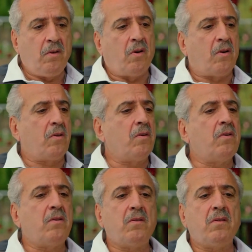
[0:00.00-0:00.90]
Yok.
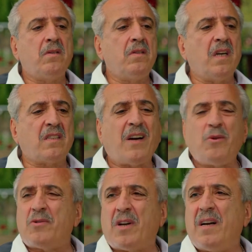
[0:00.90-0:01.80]

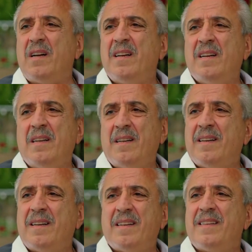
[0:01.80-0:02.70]
Yasak yok da.
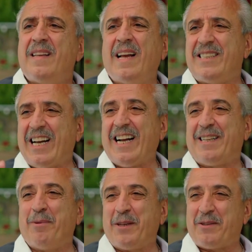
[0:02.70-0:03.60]
Neyse
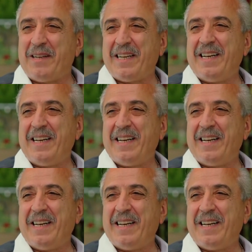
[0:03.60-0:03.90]
hadi boş